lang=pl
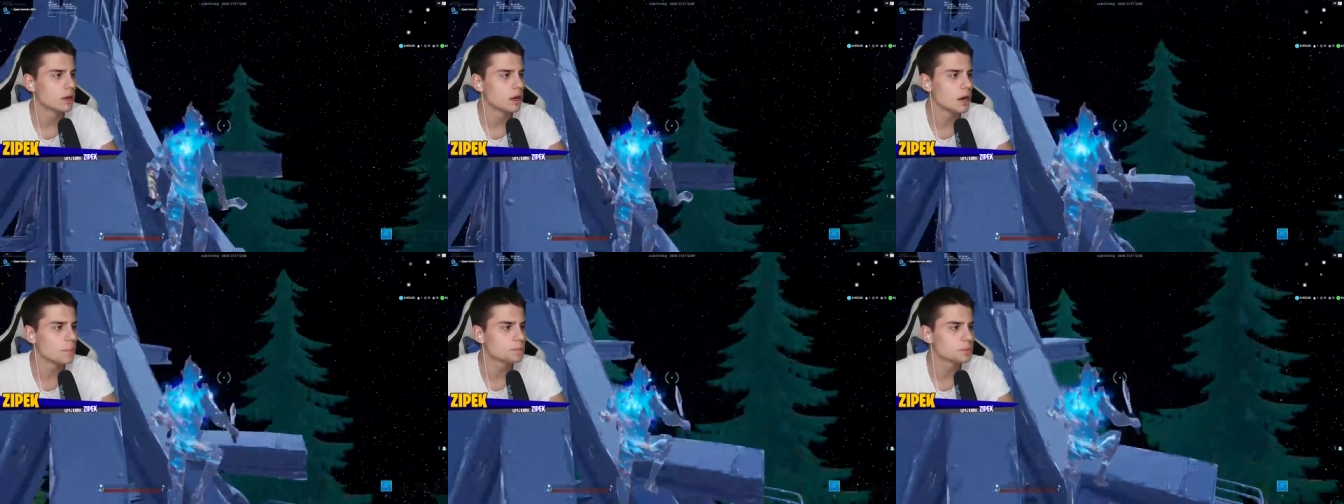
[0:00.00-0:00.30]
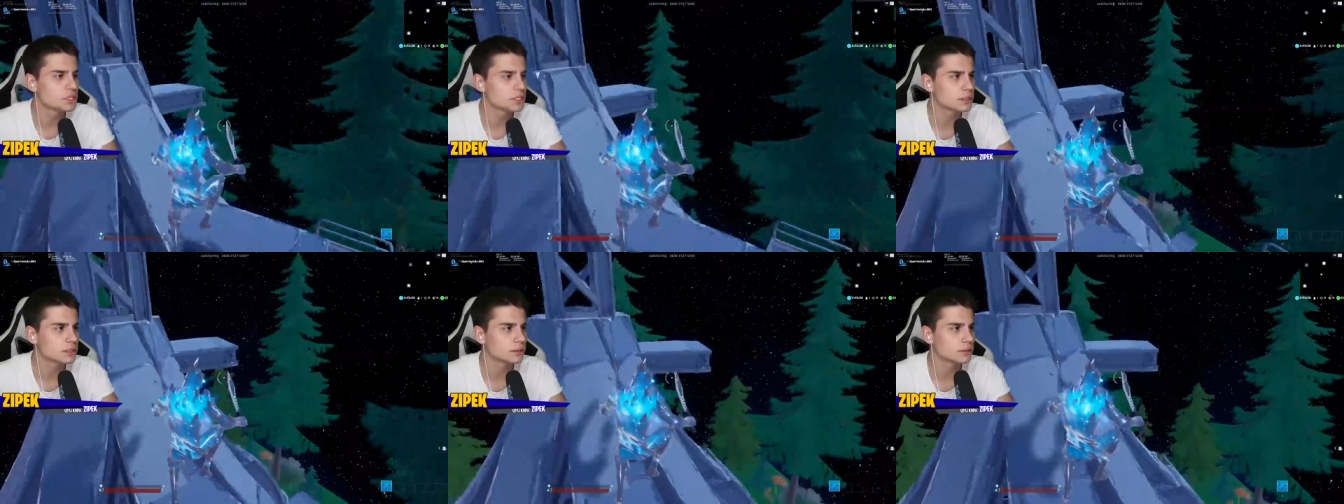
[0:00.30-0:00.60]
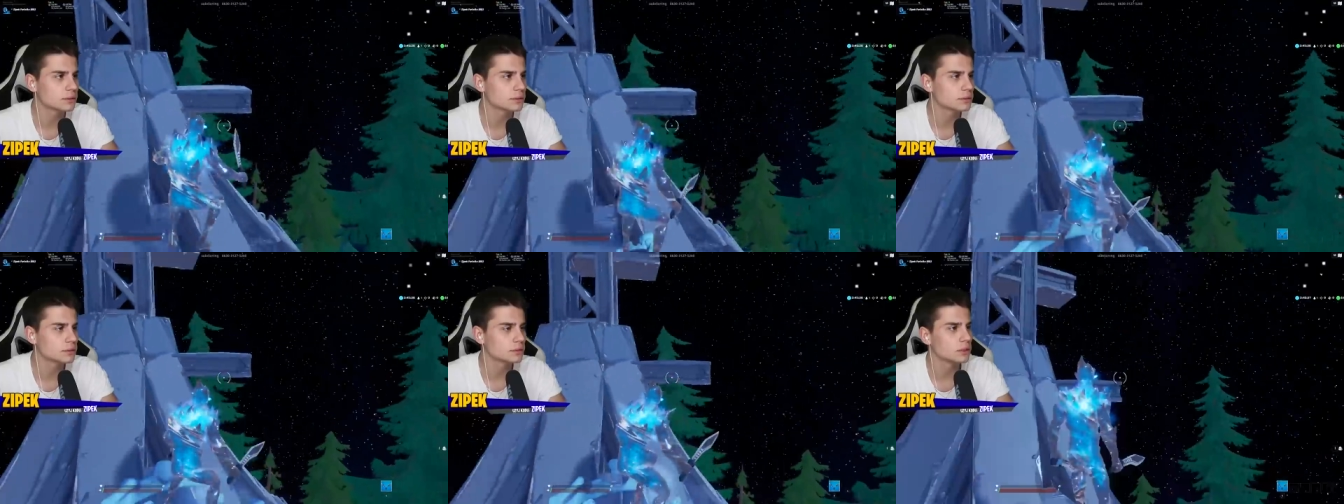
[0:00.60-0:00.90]
Hops!
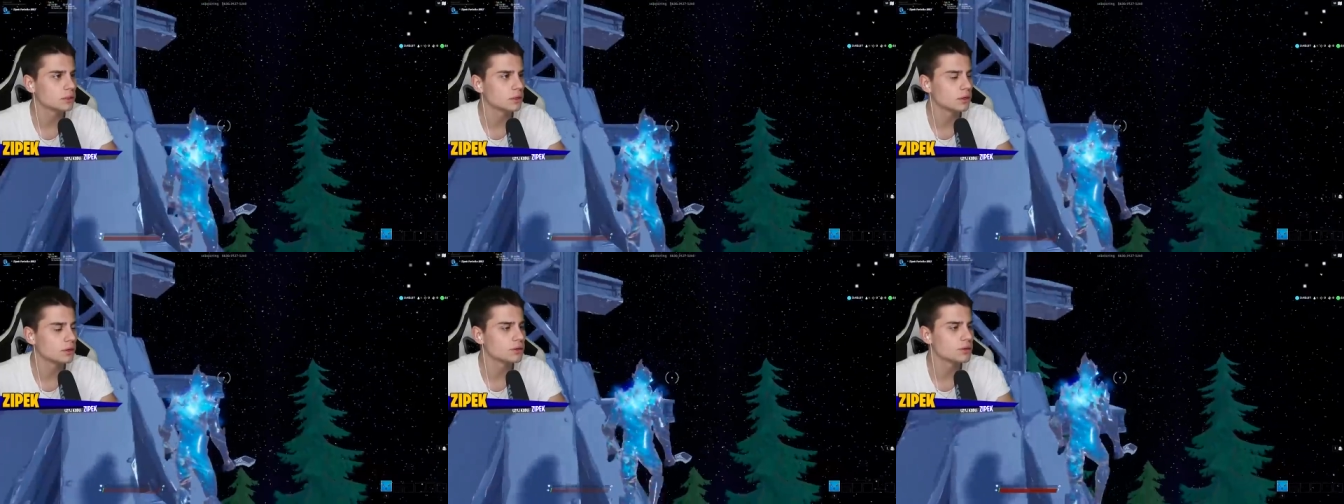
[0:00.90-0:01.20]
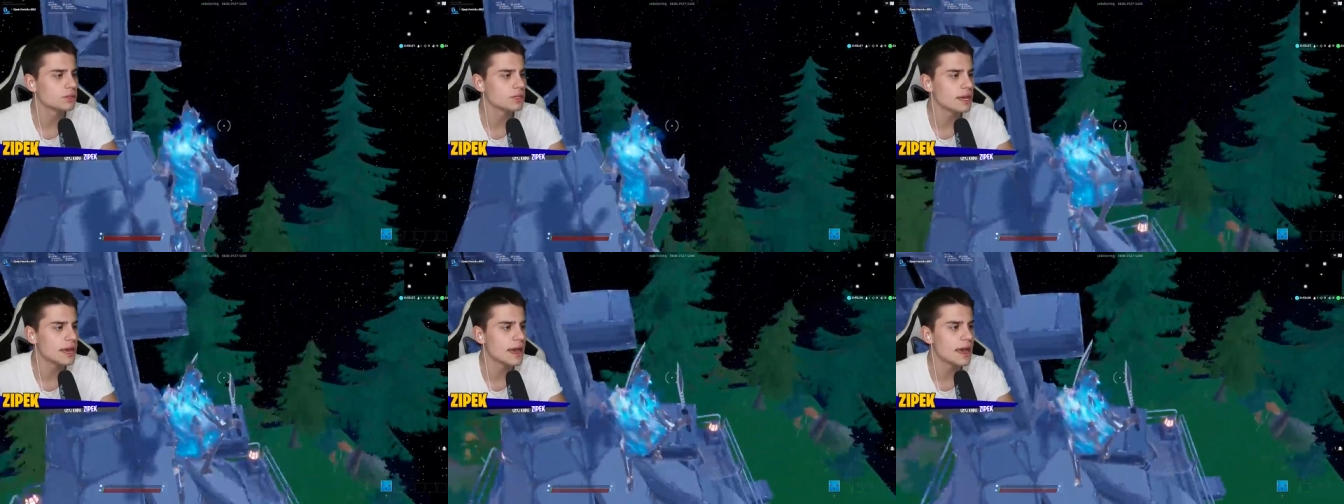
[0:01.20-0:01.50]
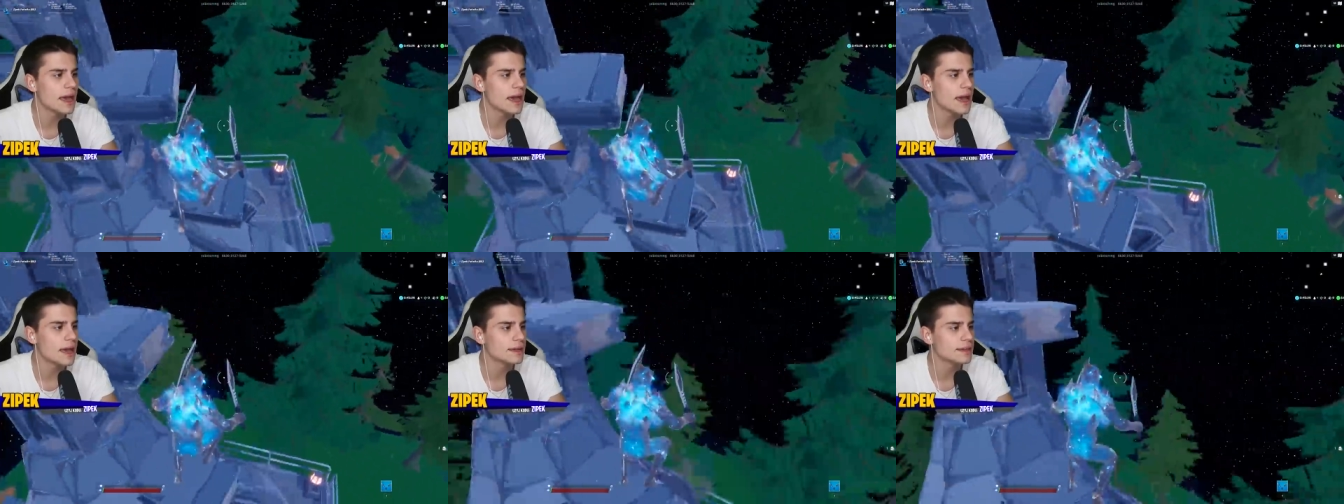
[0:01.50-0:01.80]
O
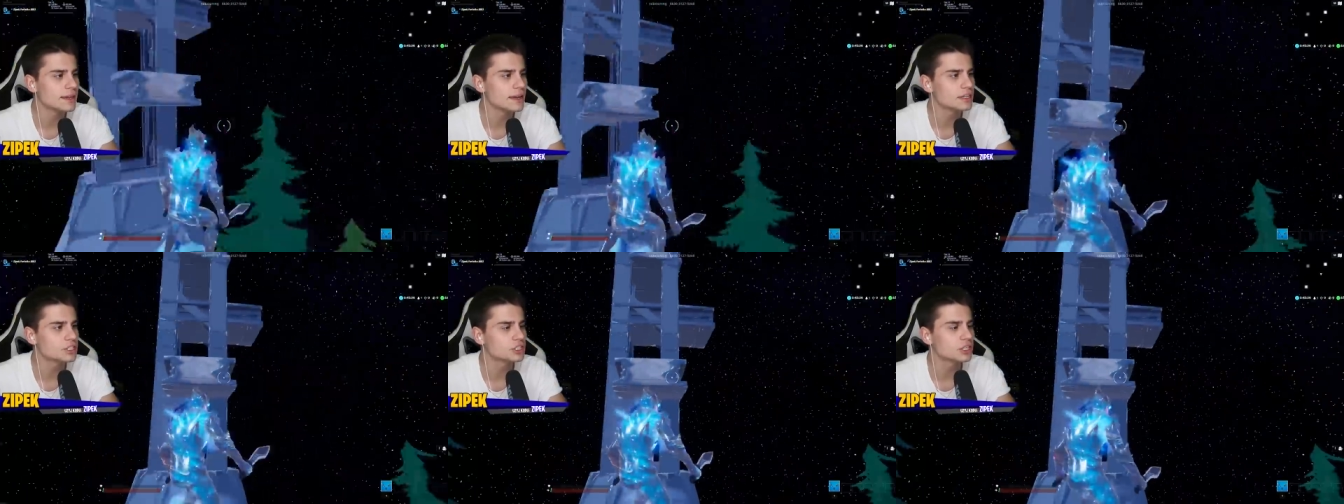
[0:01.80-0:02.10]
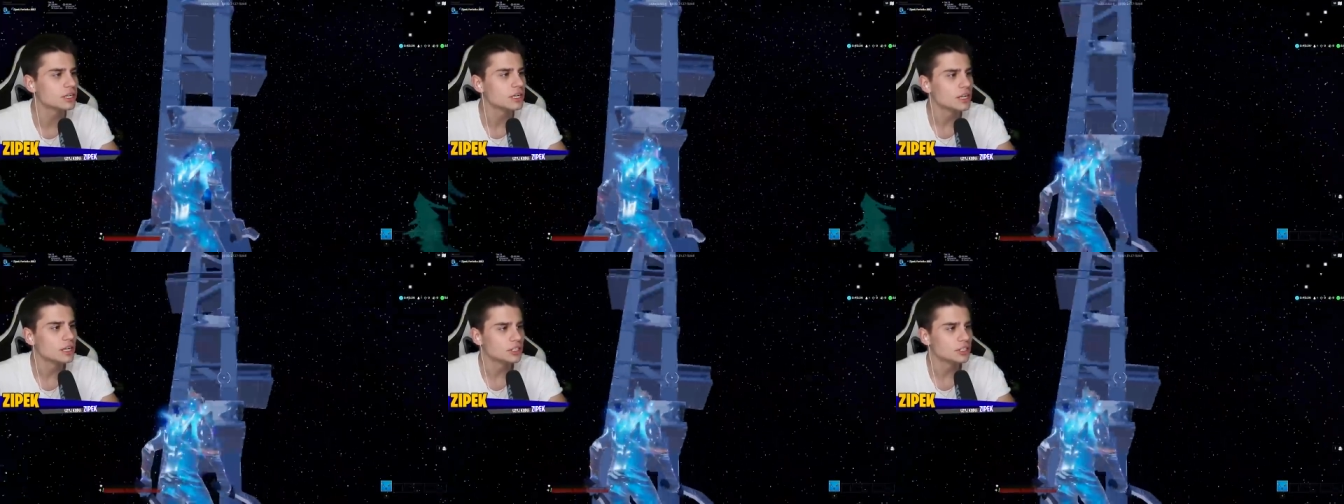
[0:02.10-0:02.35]
nie, jeszcze...